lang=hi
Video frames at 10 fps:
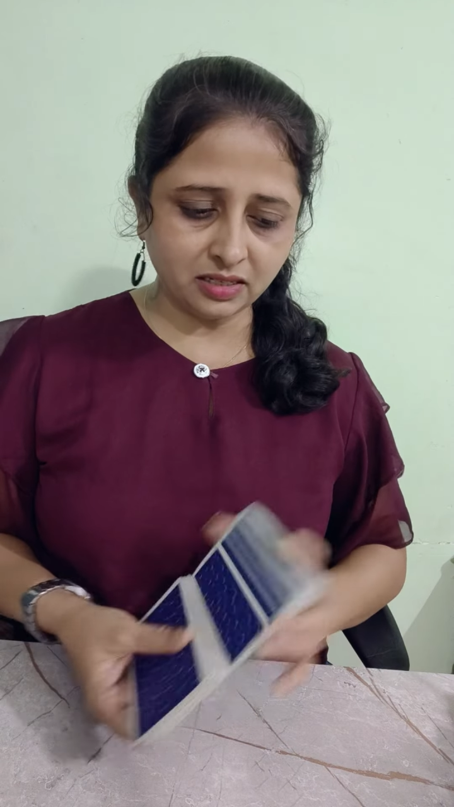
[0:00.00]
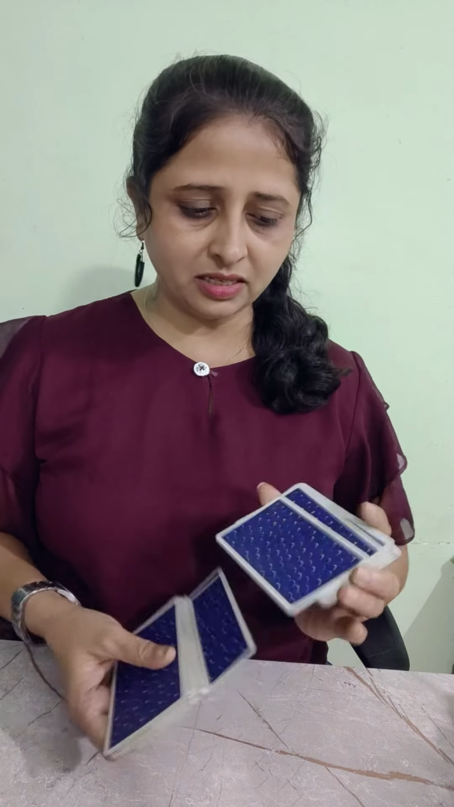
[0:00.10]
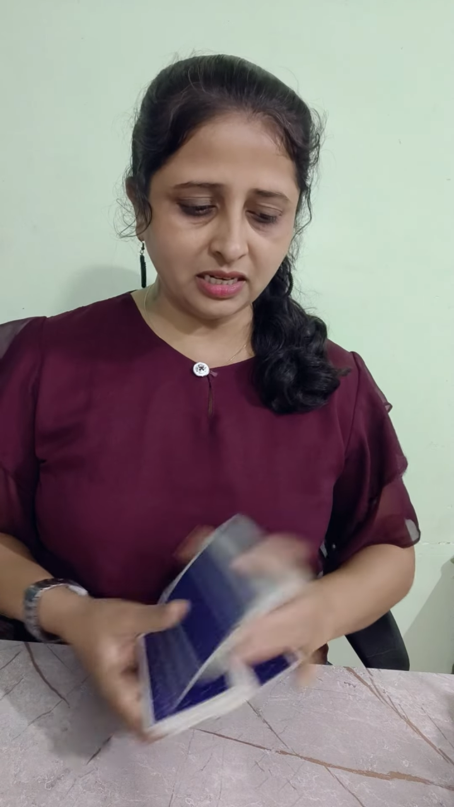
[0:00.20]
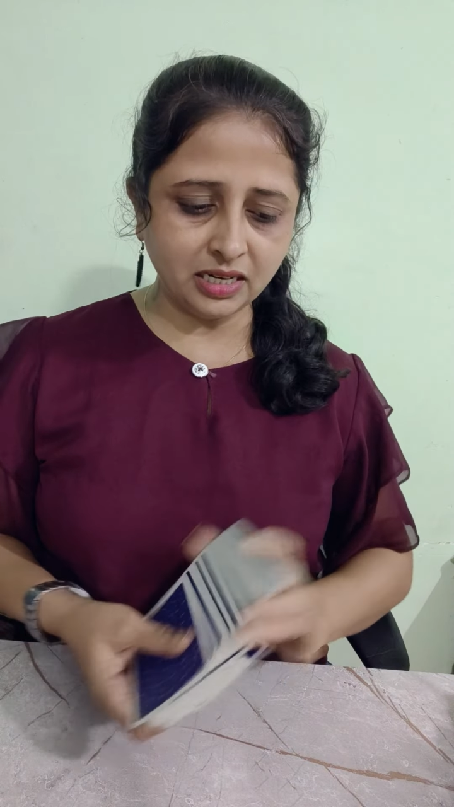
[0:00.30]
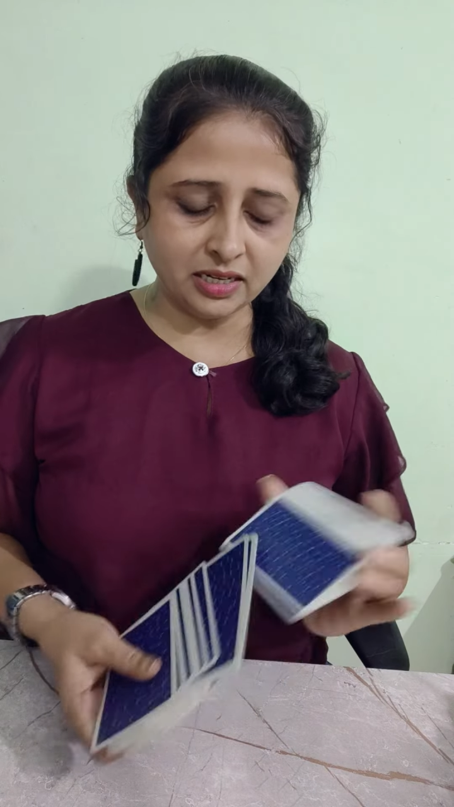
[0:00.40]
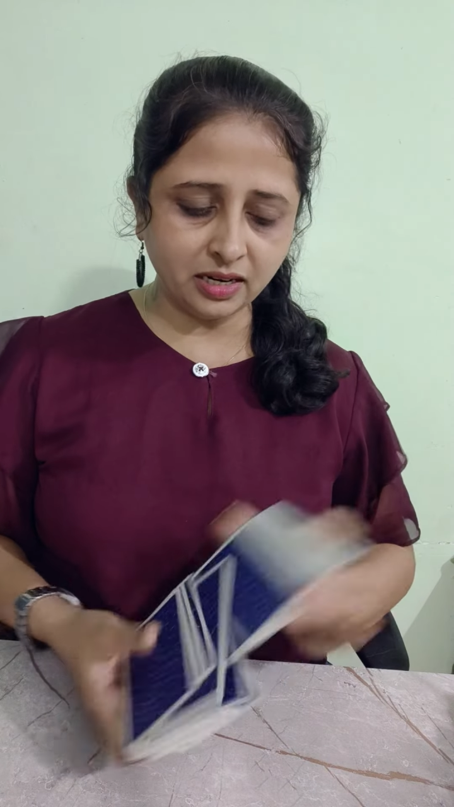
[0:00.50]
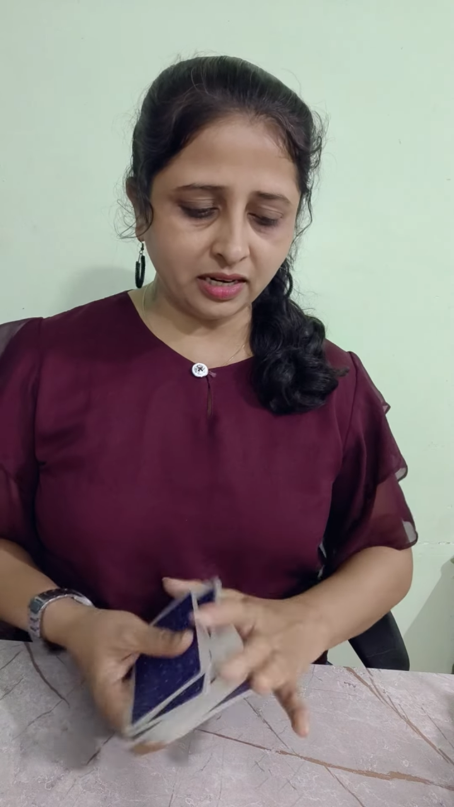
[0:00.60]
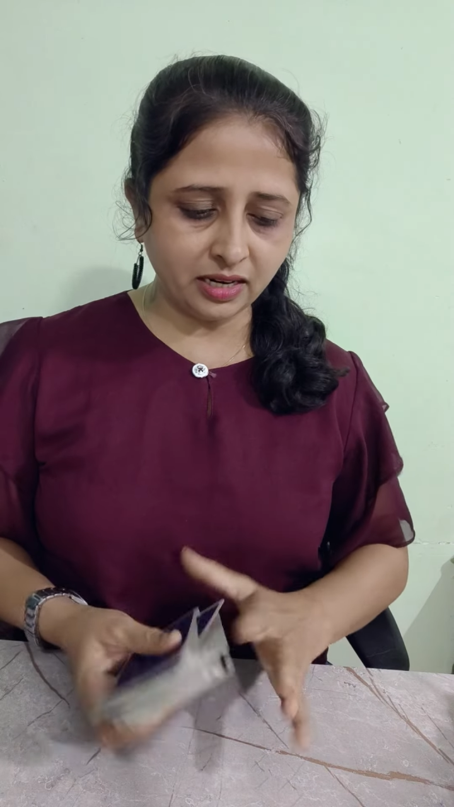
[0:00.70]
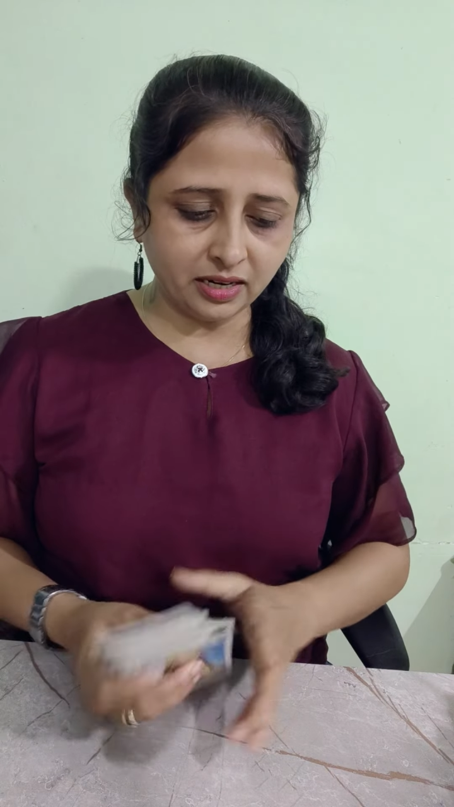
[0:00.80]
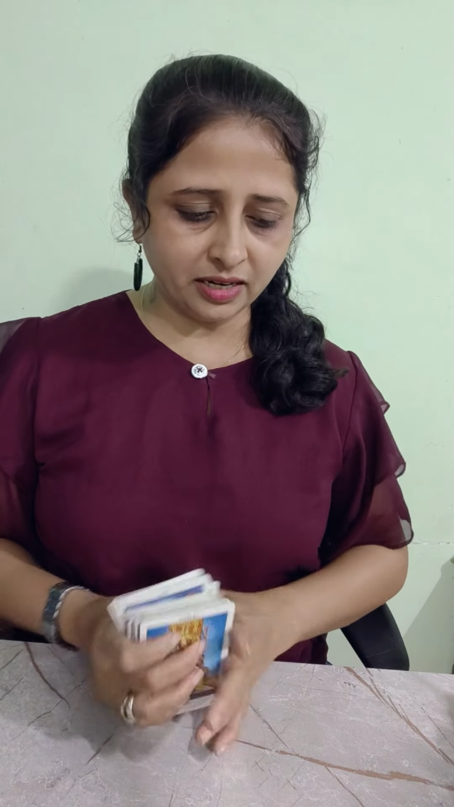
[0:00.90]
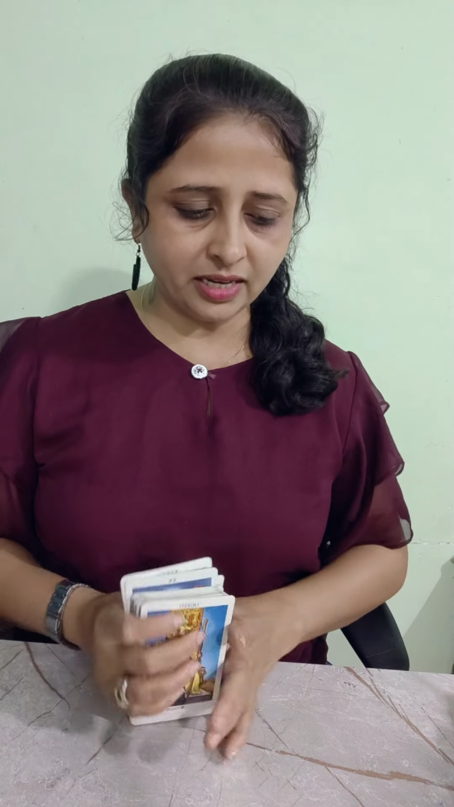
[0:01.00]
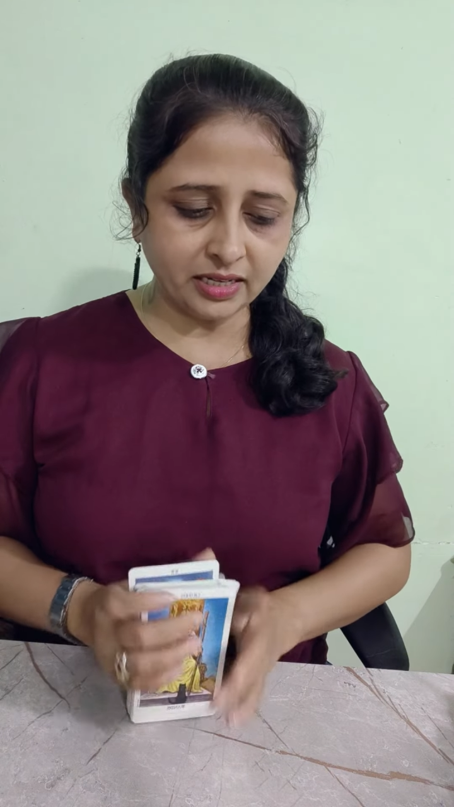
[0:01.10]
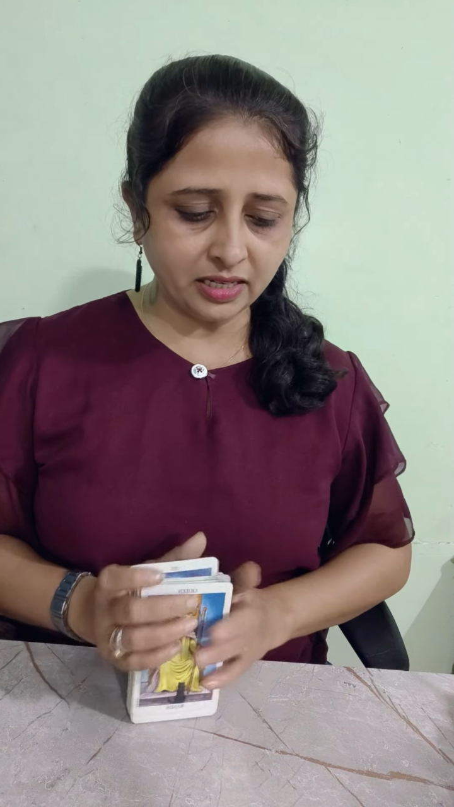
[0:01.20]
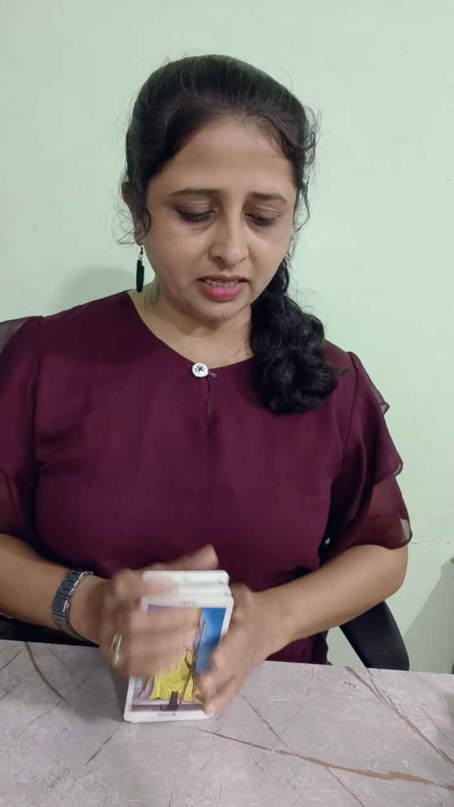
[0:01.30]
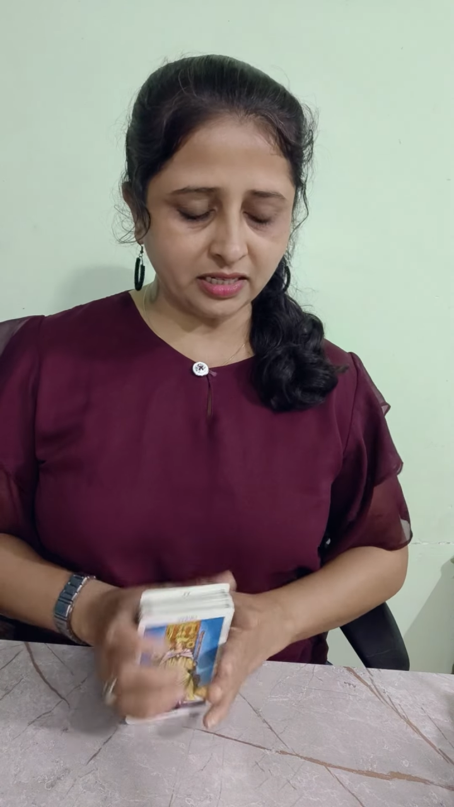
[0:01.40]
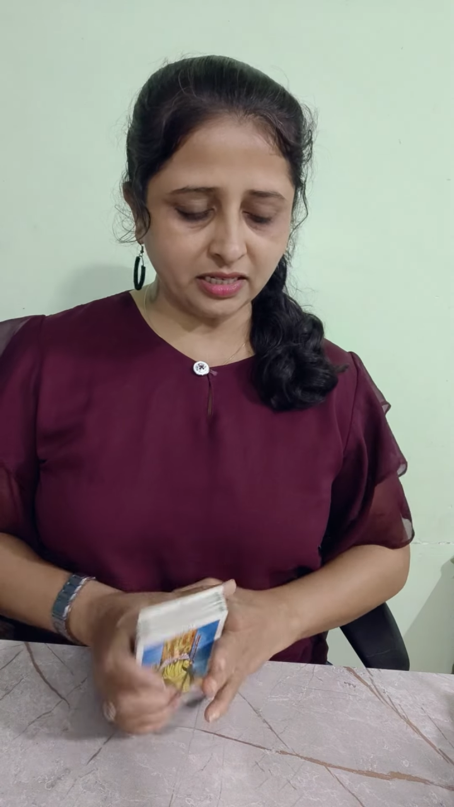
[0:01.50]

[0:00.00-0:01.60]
अलर्ट रहकर